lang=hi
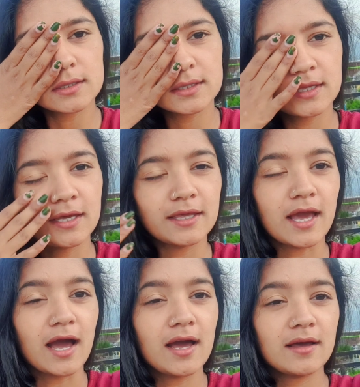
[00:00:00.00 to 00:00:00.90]
भूल गई मैं
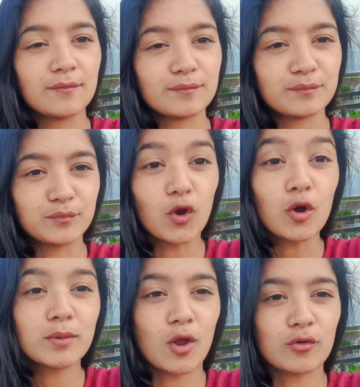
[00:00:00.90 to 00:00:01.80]
यहाँ
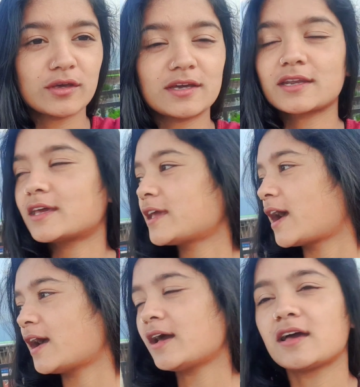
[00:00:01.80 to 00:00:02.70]
ब्लॉग बनाऊंगी करके
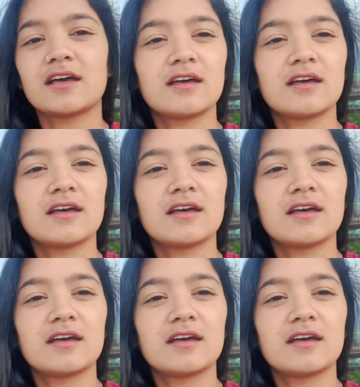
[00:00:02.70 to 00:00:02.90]
यहाँ